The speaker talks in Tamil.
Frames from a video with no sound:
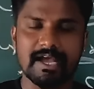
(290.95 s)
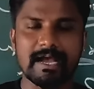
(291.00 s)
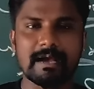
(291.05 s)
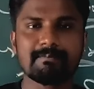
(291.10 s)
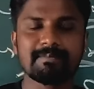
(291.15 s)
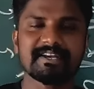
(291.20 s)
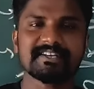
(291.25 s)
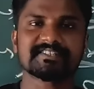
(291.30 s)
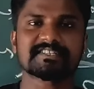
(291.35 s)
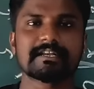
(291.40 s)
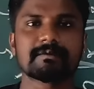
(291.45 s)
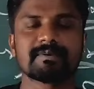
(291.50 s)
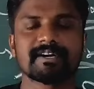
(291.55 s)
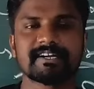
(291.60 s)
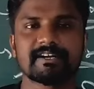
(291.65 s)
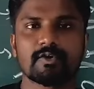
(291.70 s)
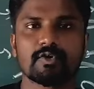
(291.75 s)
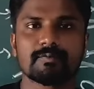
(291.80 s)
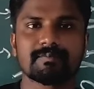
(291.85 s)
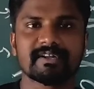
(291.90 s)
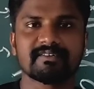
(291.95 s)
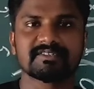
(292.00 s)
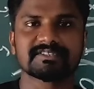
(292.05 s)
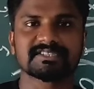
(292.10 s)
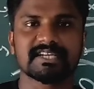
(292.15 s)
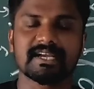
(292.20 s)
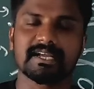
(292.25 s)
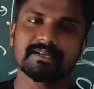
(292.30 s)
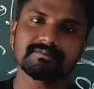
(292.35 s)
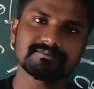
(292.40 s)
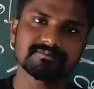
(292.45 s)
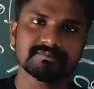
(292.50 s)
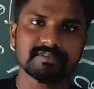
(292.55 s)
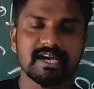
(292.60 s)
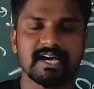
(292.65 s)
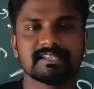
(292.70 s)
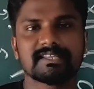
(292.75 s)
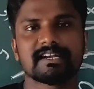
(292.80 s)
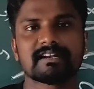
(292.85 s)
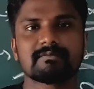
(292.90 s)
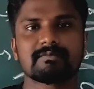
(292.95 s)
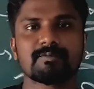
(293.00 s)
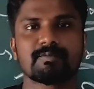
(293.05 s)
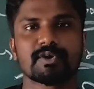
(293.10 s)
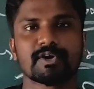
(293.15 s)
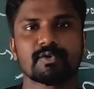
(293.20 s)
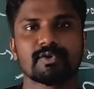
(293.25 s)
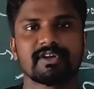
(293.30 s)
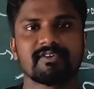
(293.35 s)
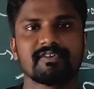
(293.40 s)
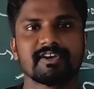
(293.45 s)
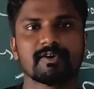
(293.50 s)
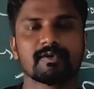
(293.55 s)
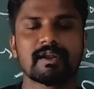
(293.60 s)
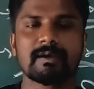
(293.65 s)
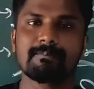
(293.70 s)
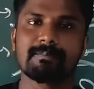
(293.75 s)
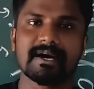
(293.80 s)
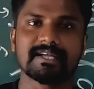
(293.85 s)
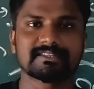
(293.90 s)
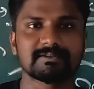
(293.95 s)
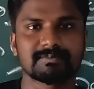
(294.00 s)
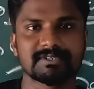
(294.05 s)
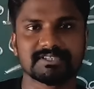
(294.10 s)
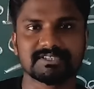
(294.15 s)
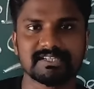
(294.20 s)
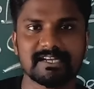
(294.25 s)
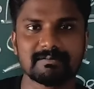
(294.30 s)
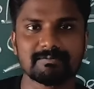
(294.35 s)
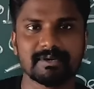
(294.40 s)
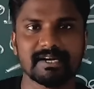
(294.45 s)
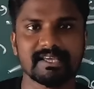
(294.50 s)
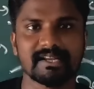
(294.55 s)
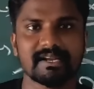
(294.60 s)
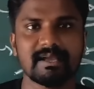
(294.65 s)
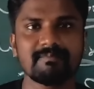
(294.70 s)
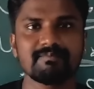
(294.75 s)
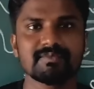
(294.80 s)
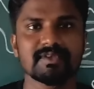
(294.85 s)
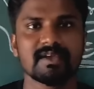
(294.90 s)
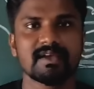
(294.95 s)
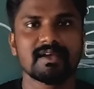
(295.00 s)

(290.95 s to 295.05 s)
ஆப்பை இன்ஸ்டால் பண்ணி டவுன்லோட் பண்ணி வச்சுக்கோங்க அதில் நம்ம போடக்கூடிய வீடியோலாம் பார்த்து படிச்சு லேர்ன் பண்ணிக்கிறேன்